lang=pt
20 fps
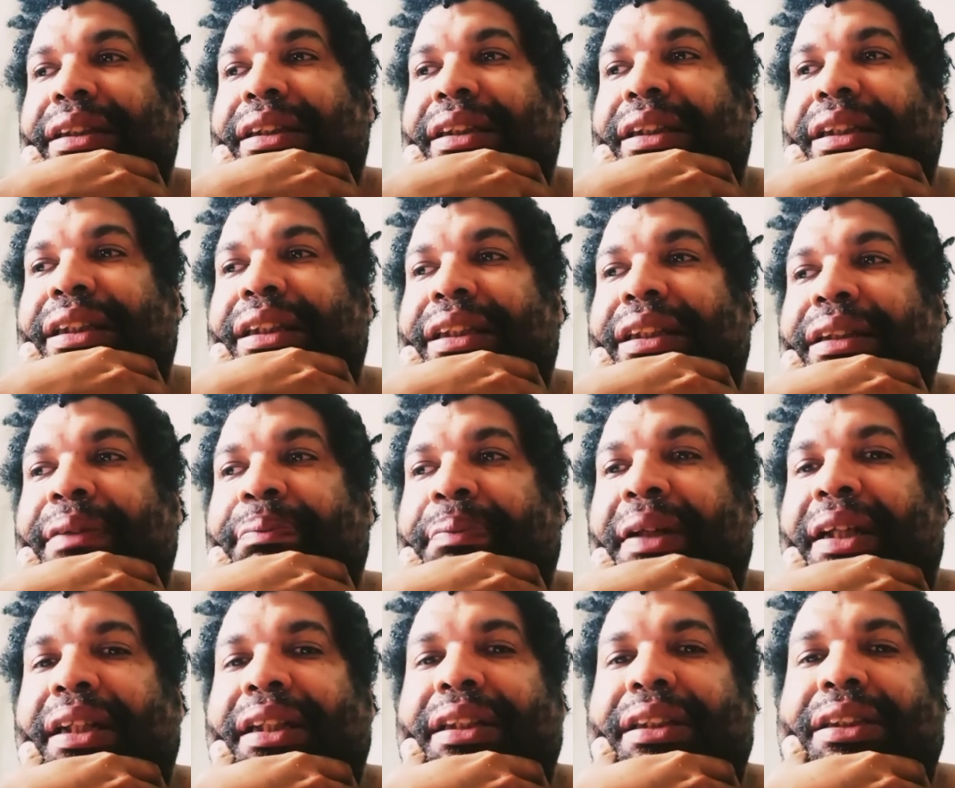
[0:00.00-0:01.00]
e
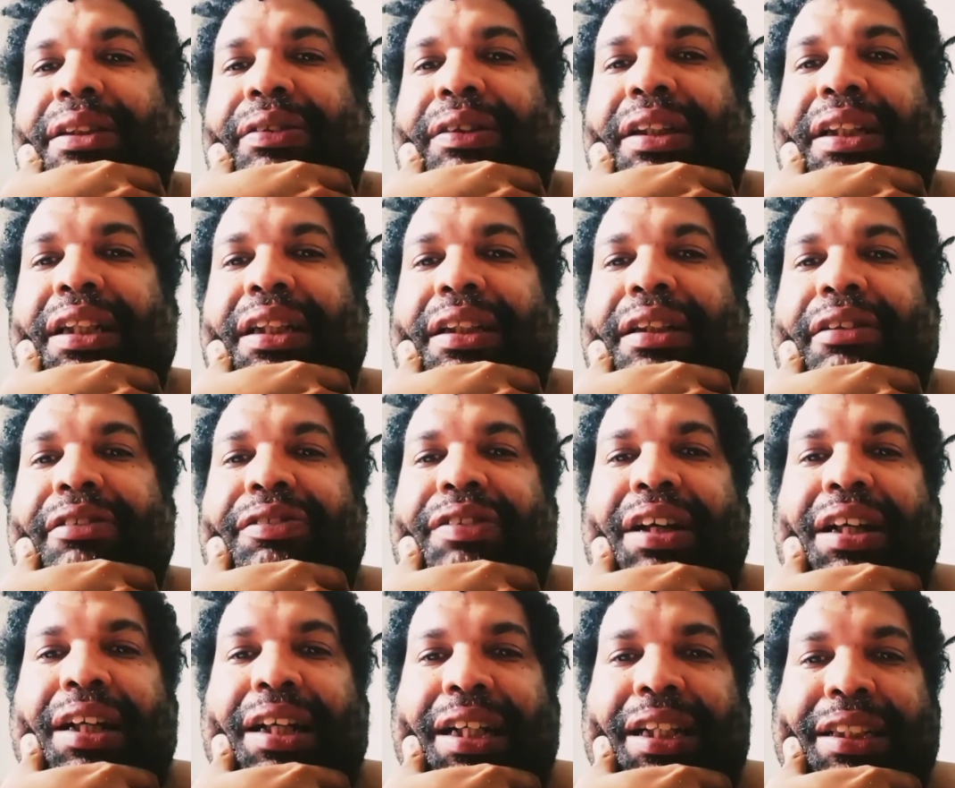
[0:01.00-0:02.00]
para isso que ele não
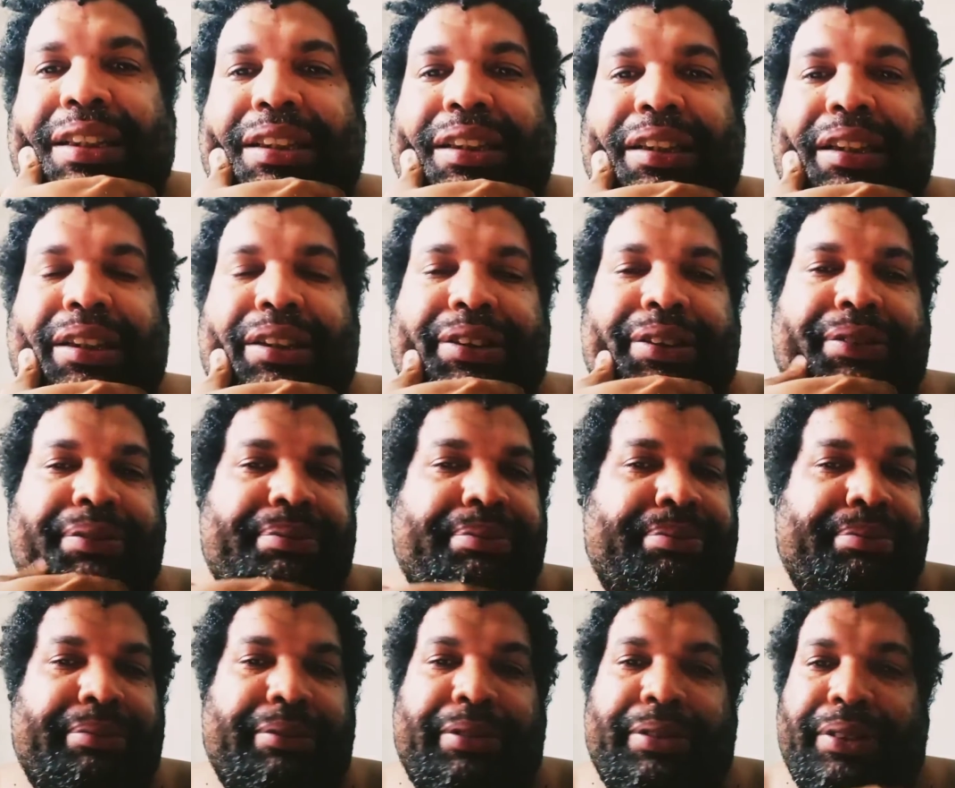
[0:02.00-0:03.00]
falasse das
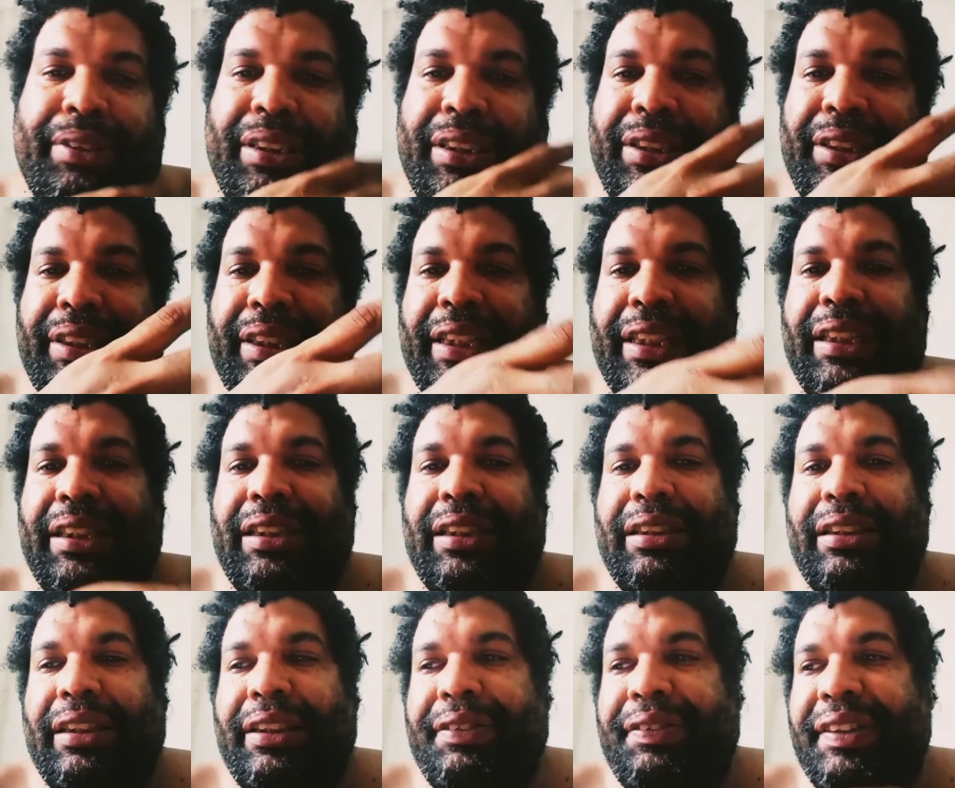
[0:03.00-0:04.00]

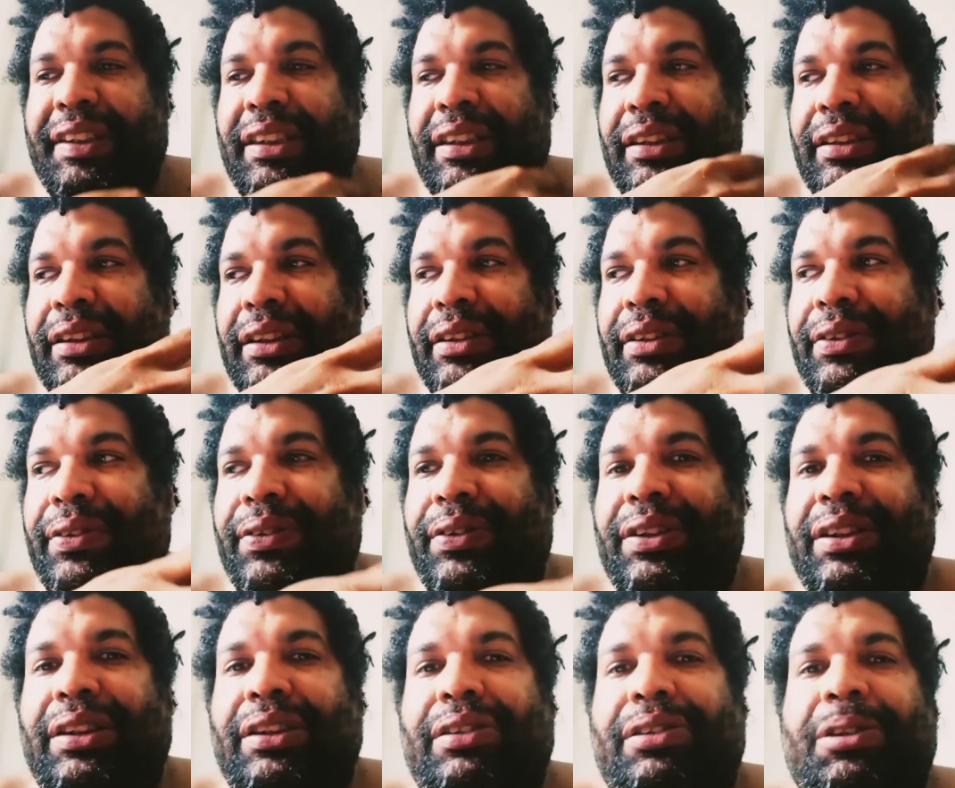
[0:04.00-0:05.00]
contingências, as
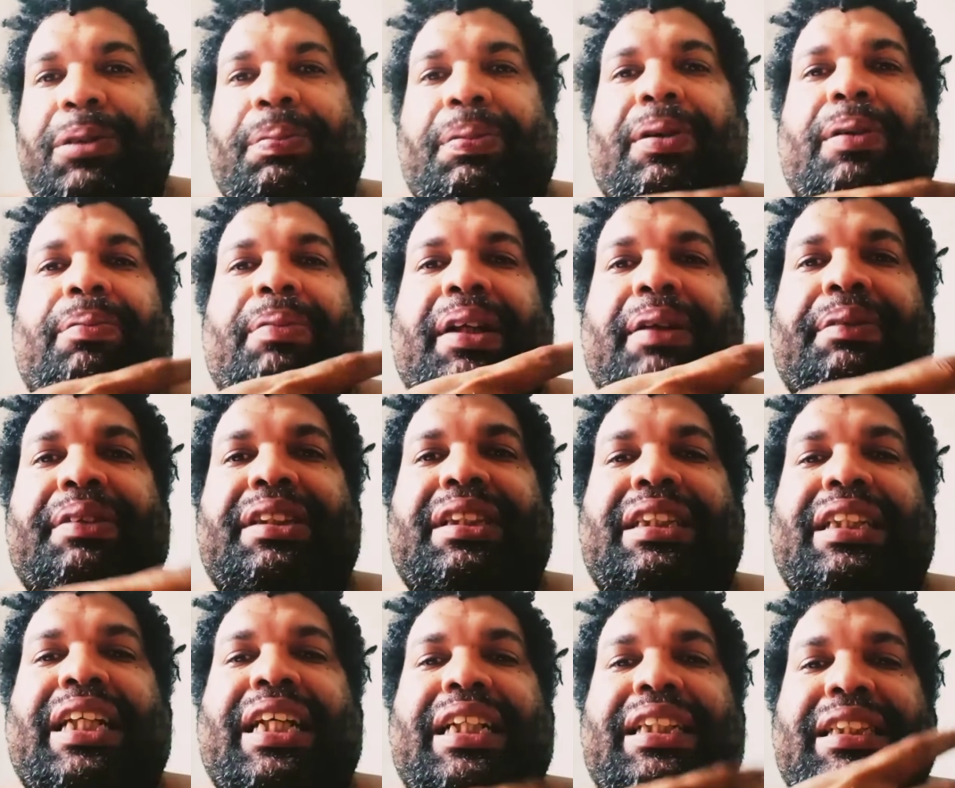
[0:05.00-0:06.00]
vicissitudes dos problemas
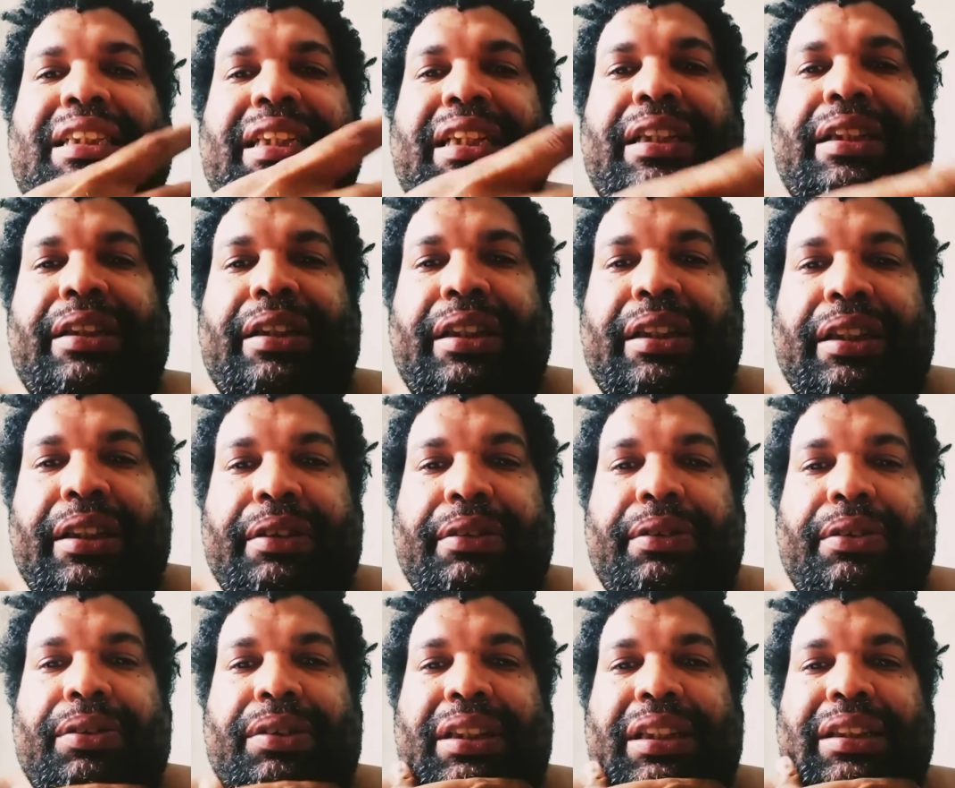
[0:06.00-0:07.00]
que é ser
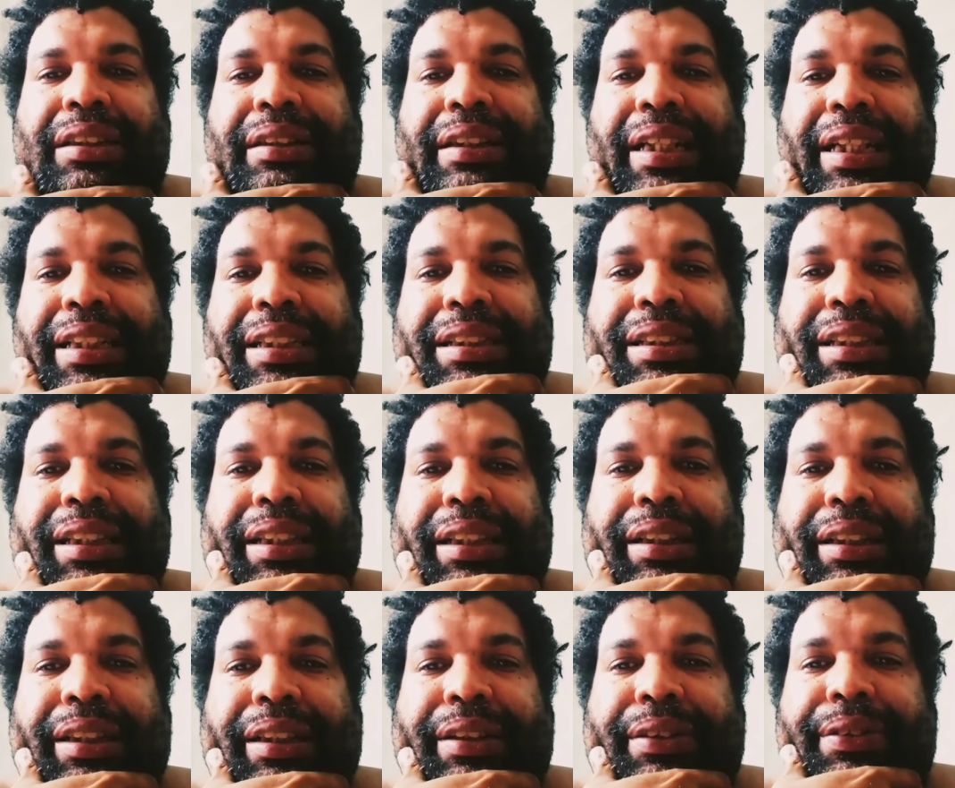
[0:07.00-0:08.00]
negro, que tem que ser
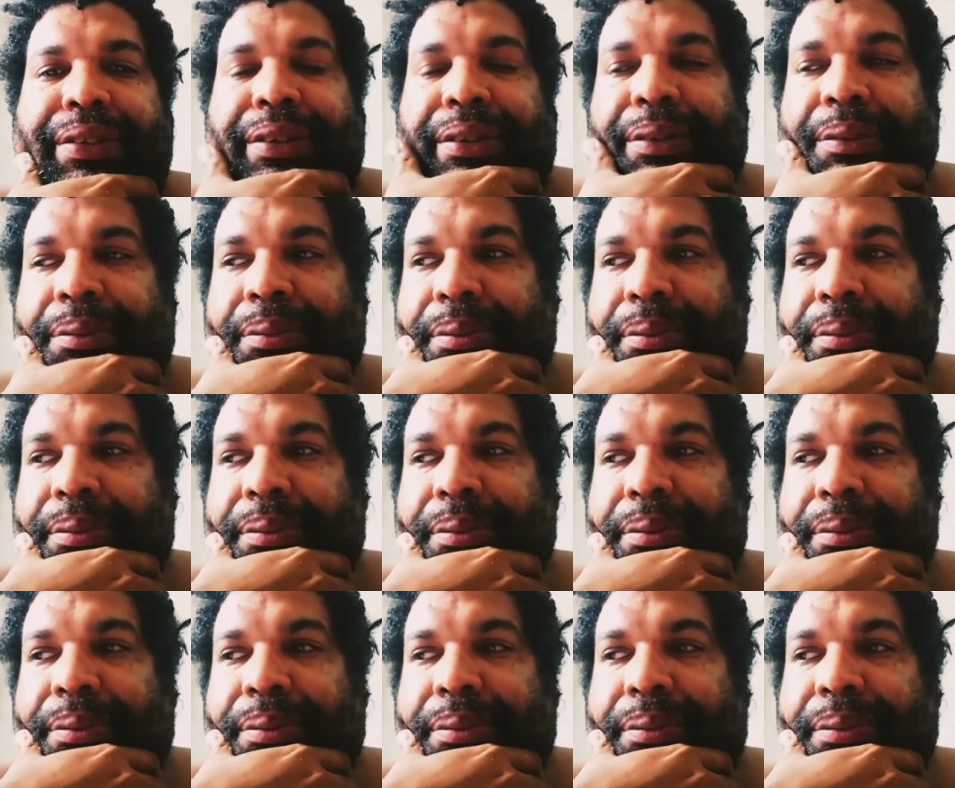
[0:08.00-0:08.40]
negro,